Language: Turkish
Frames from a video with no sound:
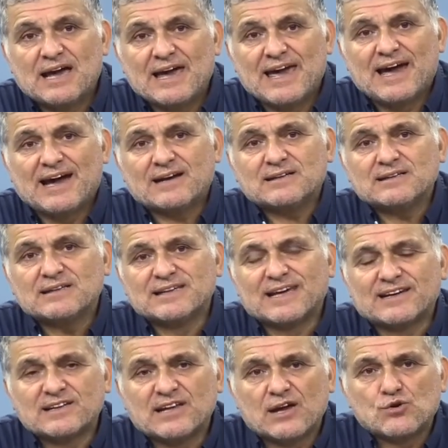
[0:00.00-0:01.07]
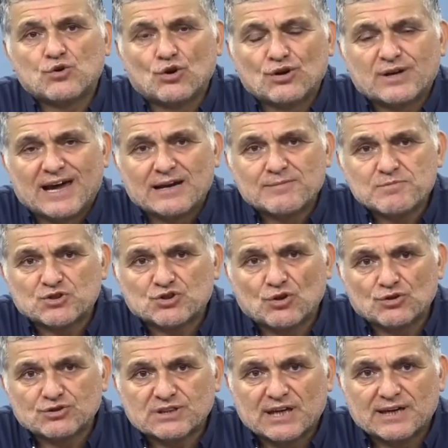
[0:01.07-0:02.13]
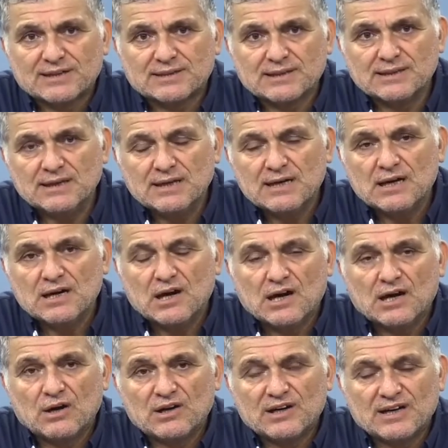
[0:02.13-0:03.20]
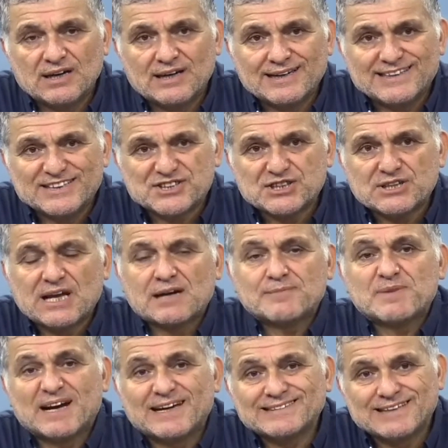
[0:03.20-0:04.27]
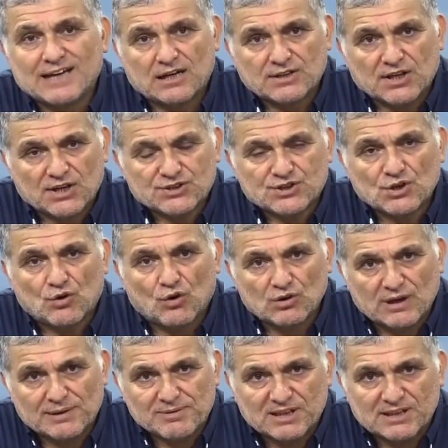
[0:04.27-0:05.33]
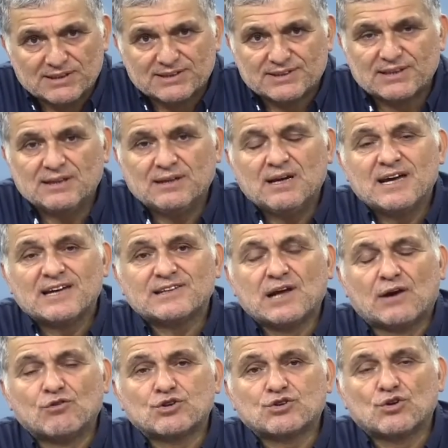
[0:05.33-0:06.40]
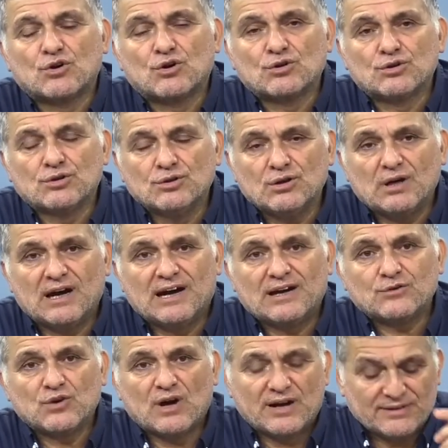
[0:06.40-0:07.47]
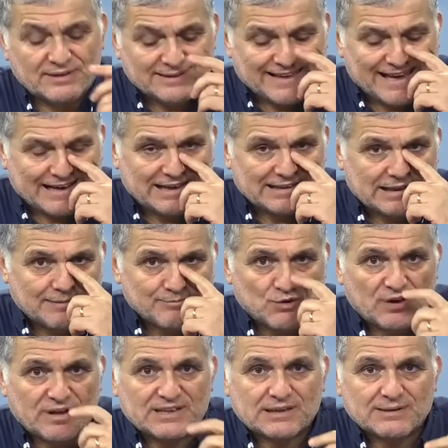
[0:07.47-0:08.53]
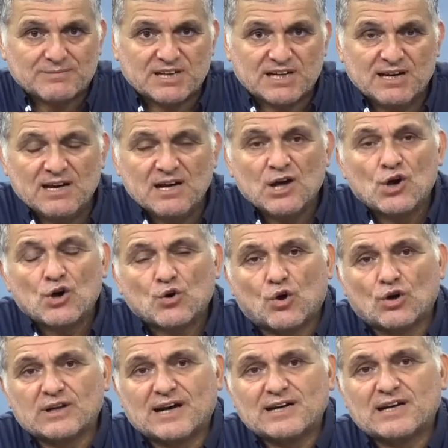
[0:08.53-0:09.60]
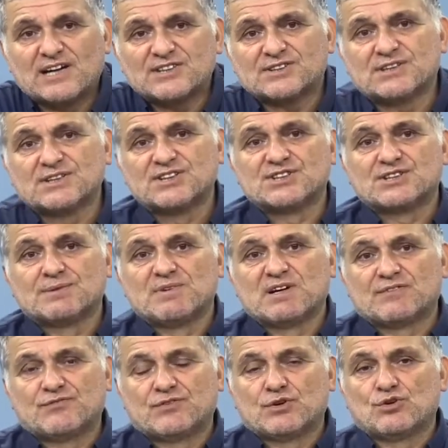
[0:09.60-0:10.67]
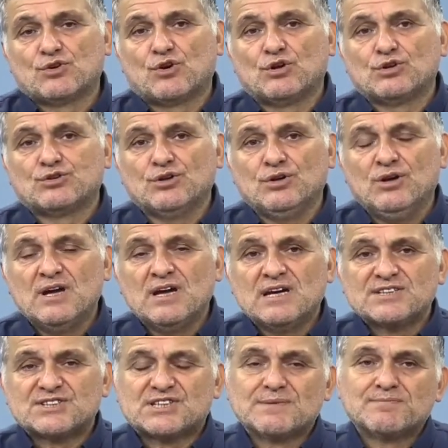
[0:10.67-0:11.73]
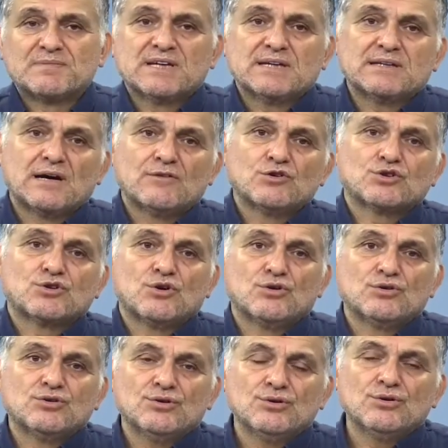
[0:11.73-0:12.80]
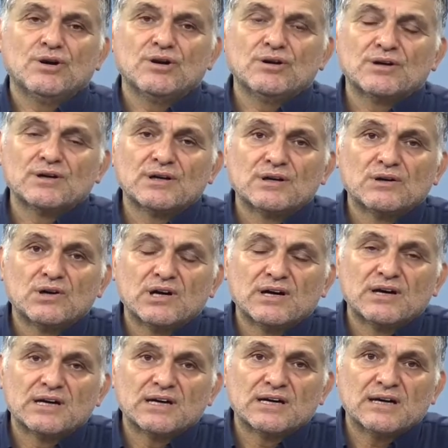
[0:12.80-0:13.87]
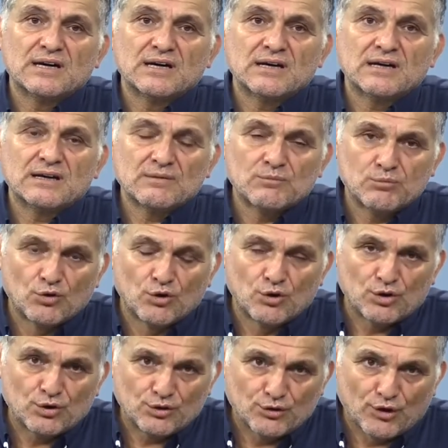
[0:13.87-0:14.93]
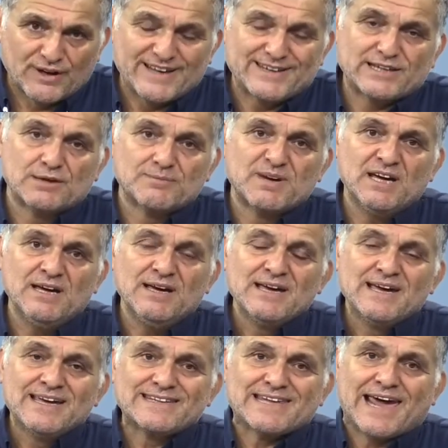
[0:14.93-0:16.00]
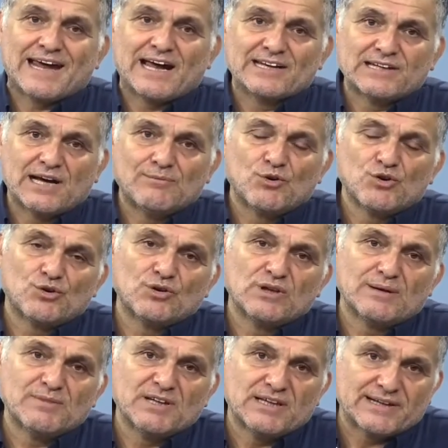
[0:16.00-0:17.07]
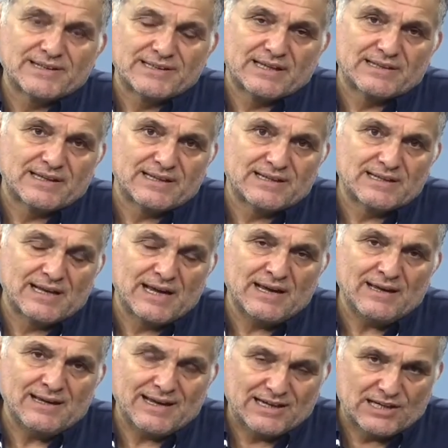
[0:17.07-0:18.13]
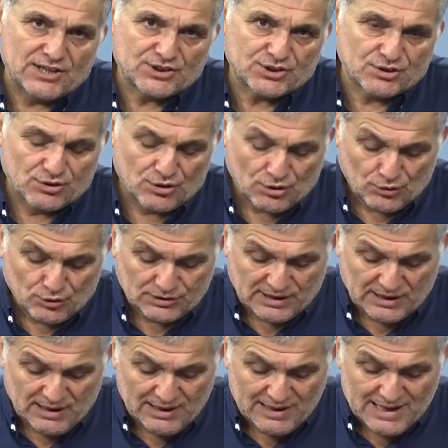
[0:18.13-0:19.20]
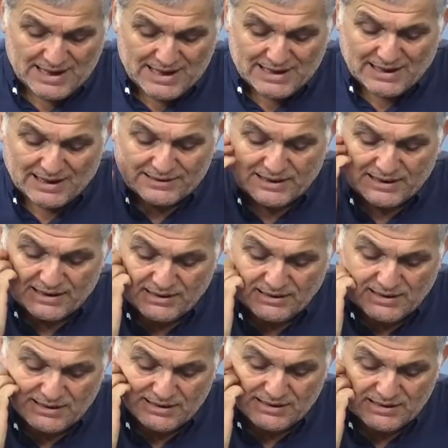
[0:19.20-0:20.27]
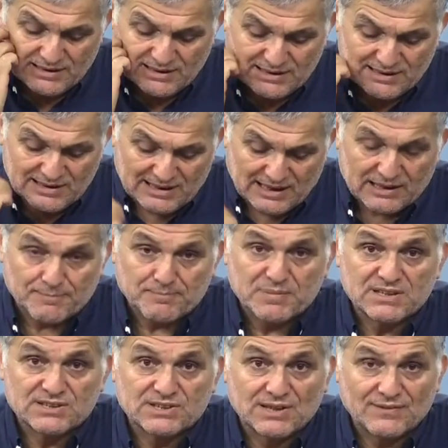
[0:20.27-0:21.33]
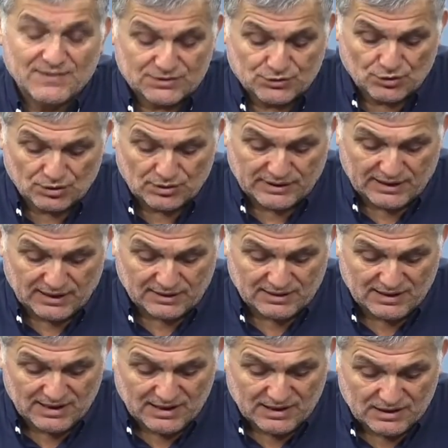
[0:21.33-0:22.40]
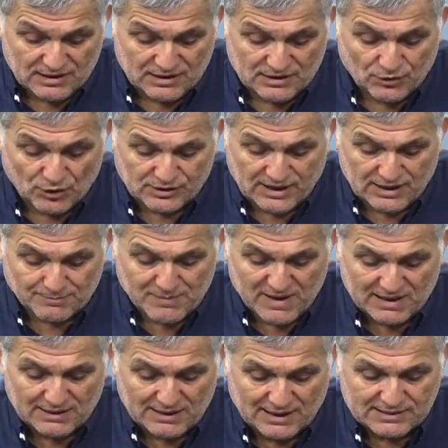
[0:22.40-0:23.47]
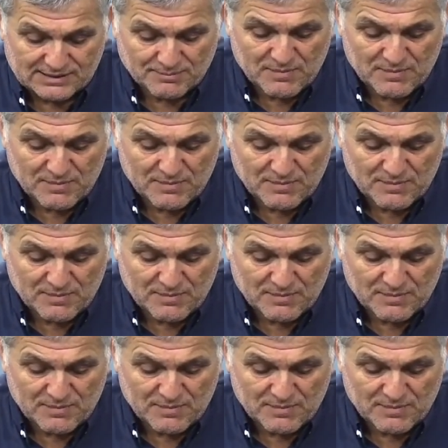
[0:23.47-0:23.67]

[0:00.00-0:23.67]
Eğer yerine Gül gelmiş olsaydı e, işler biraz daha değişik olabilirdi. Davutoğlu Erdoğan'ın tek adam yönetimini kolaylaştırıcı bir figür oldu. Şimdi Davutoğlu e, bu yönetimi tek adam uygulamaları nedeniyle eleştiriyor. O da kaderin e, garip bir cilvesi olarak e, not etmek lazım.